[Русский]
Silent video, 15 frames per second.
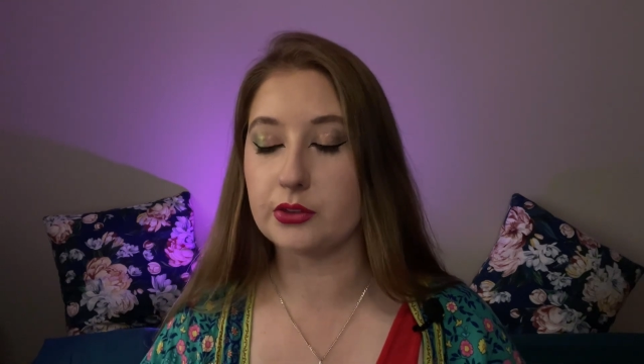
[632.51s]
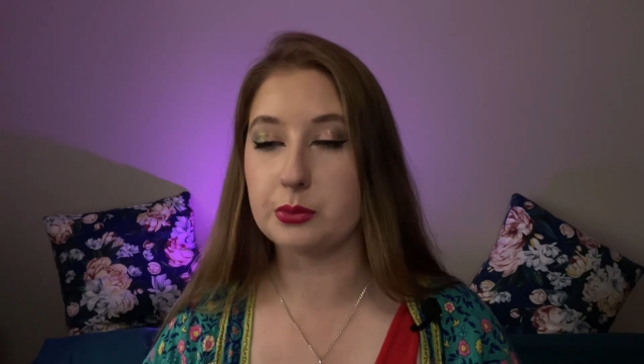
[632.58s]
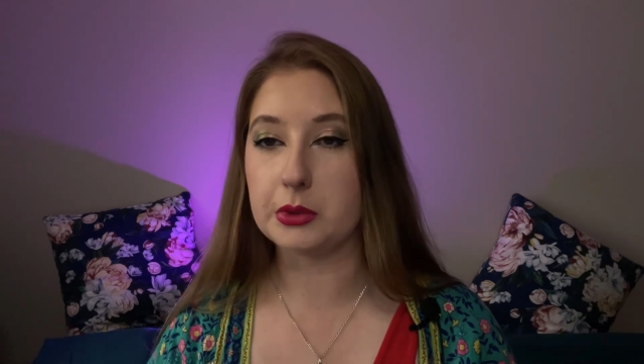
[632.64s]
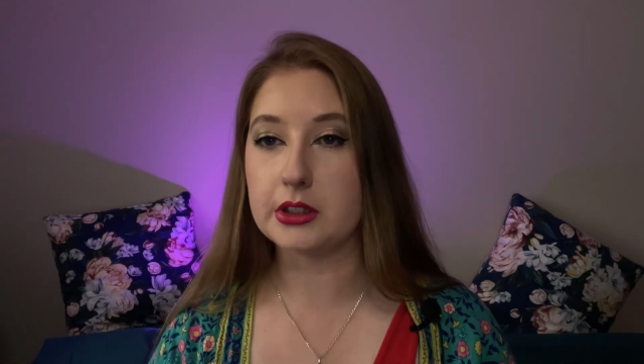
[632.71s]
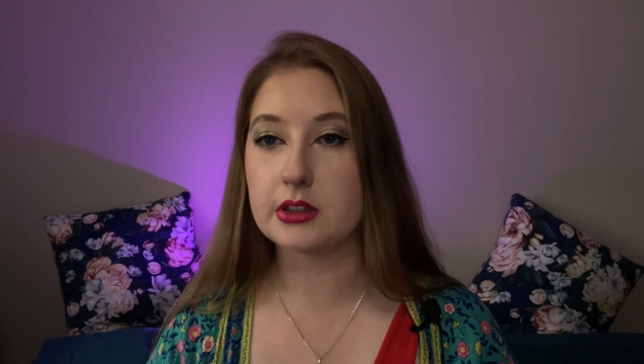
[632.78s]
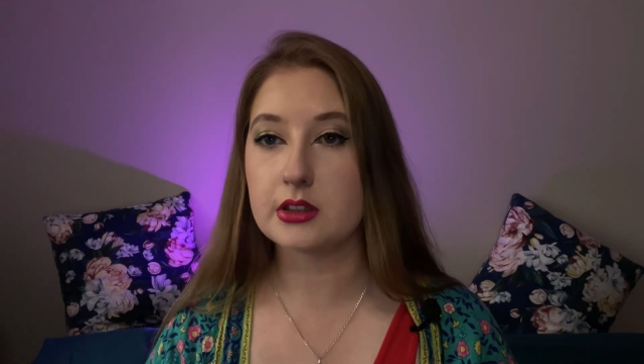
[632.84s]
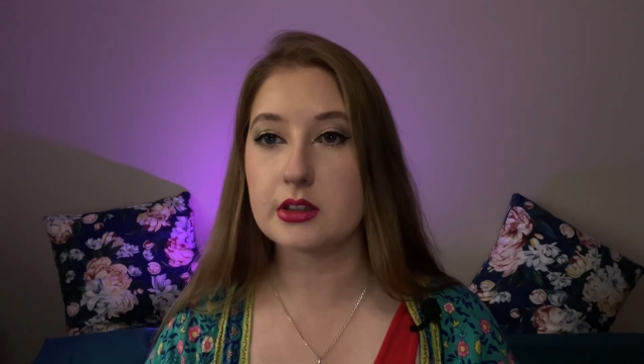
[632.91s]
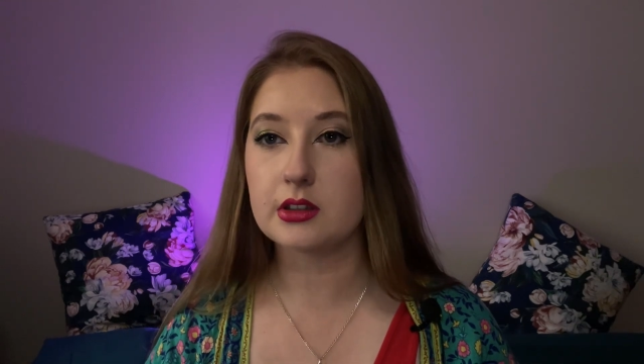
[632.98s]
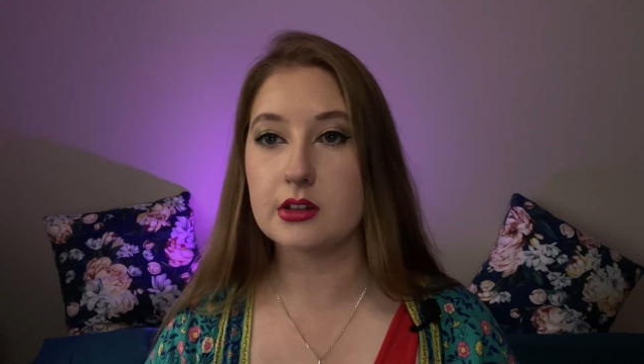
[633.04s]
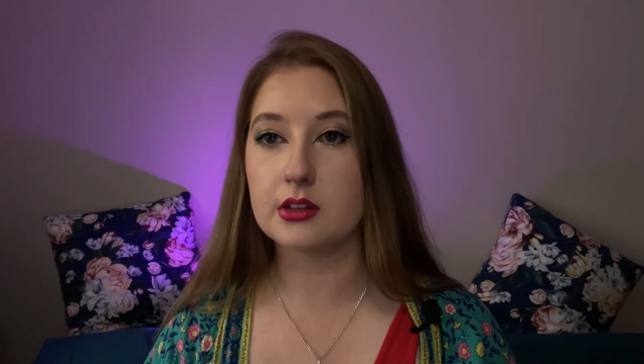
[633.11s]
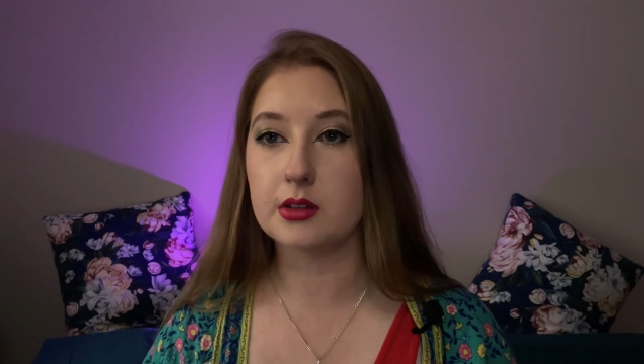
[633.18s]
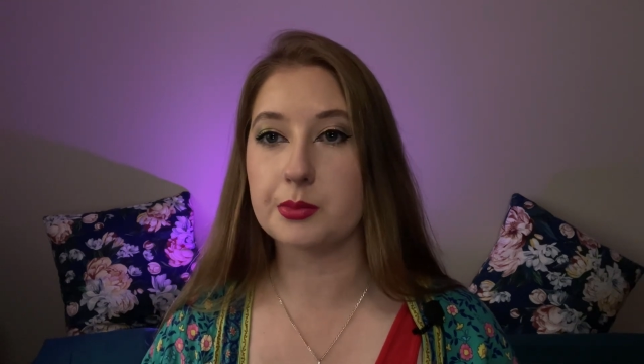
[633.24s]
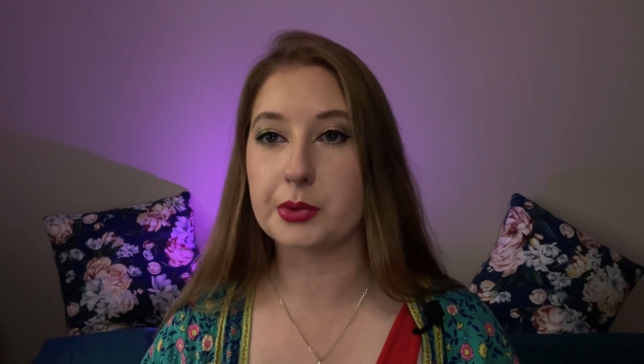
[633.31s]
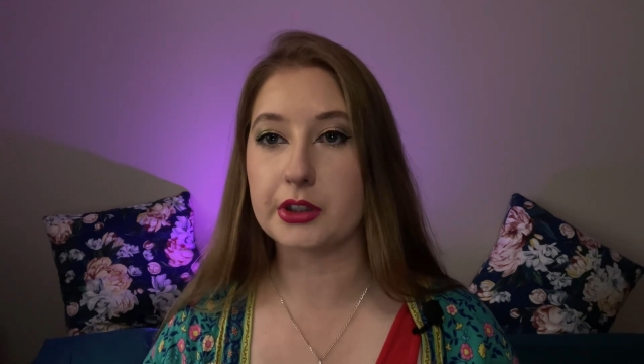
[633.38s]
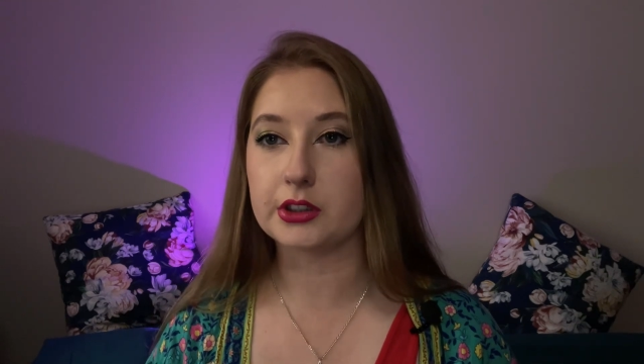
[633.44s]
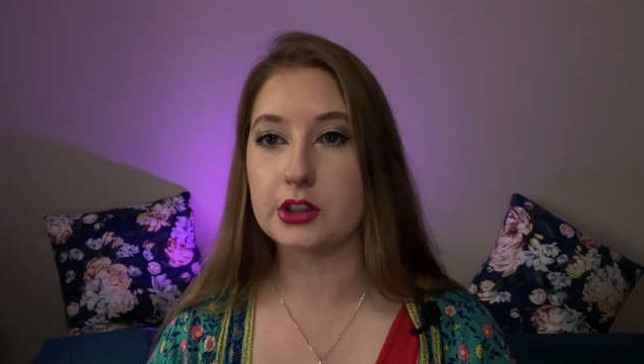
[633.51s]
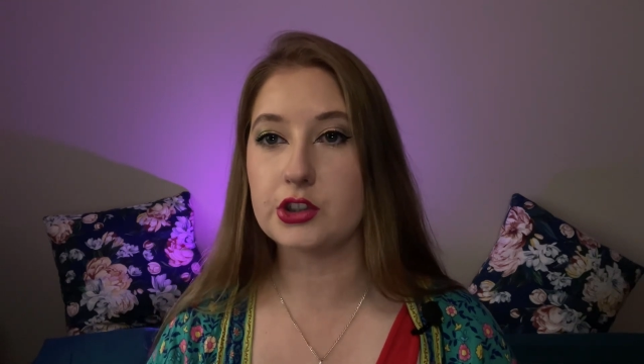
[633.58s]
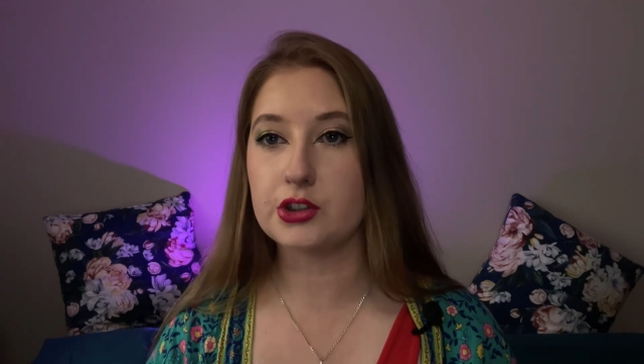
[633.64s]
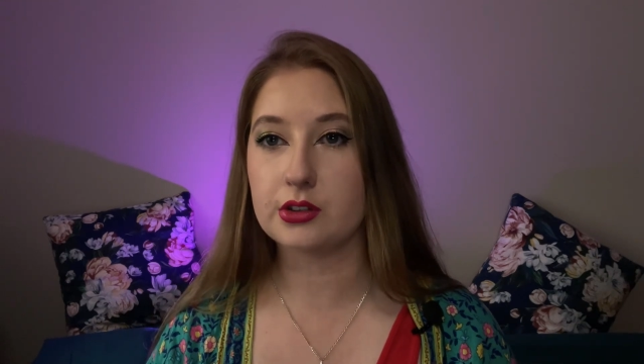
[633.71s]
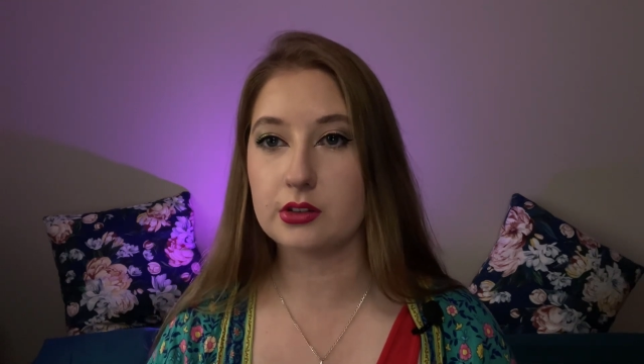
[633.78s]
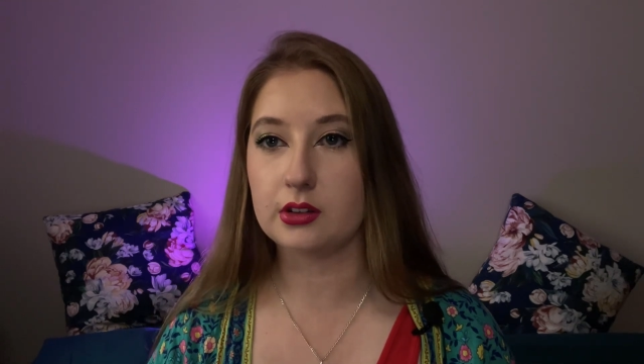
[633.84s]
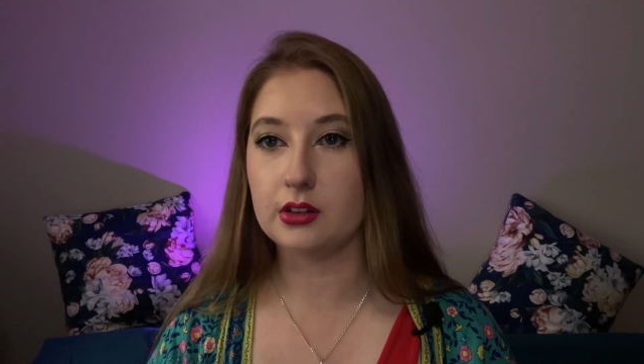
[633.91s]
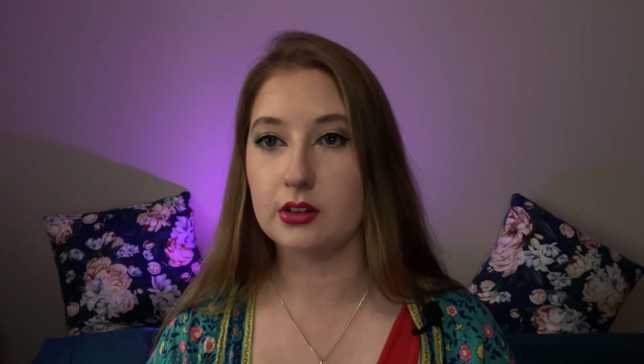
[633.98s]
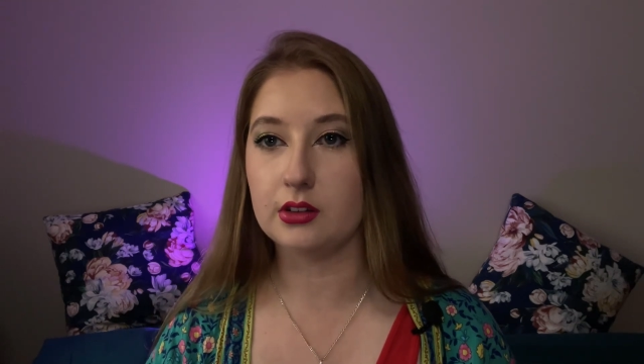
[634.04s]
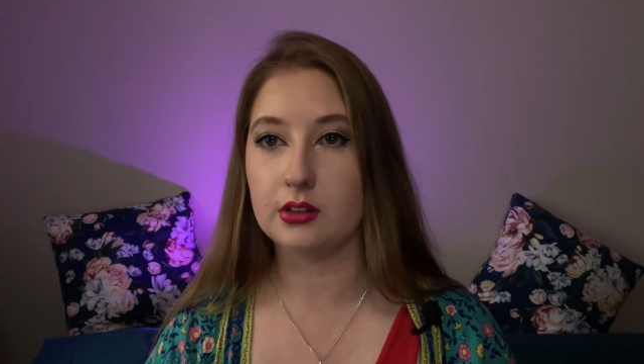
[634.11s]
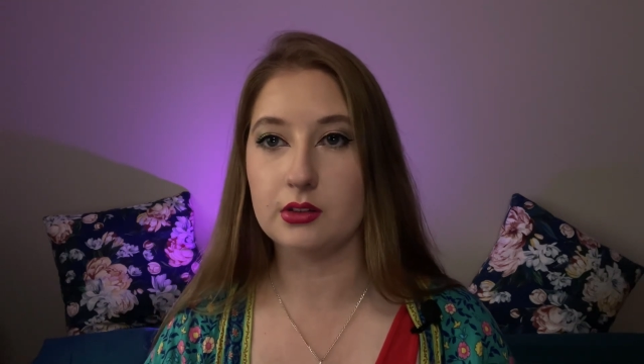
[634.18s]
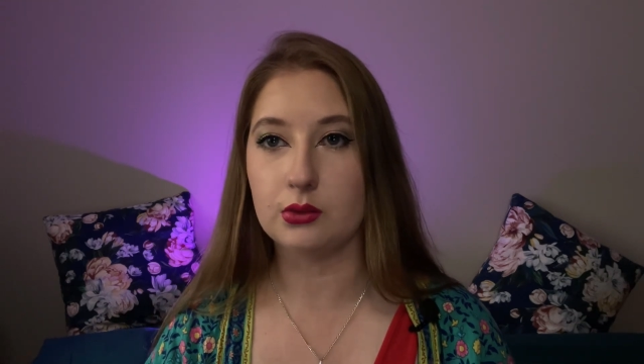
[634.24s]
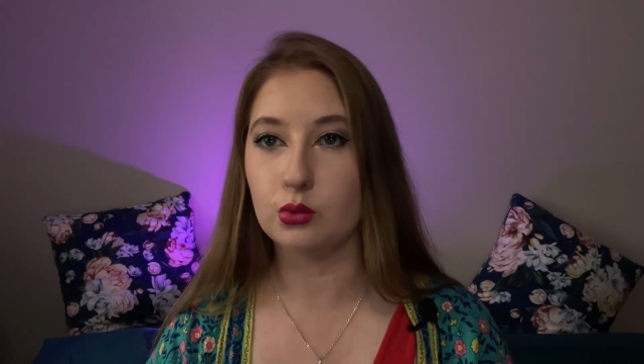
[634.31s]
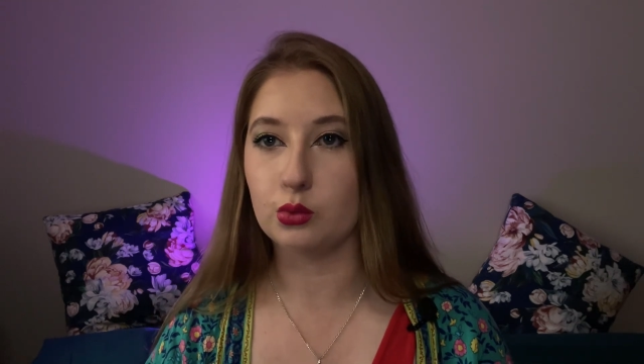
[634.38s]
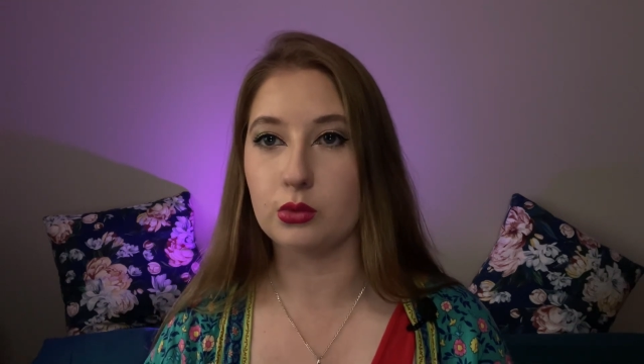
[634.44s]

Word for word: вместе практически ну,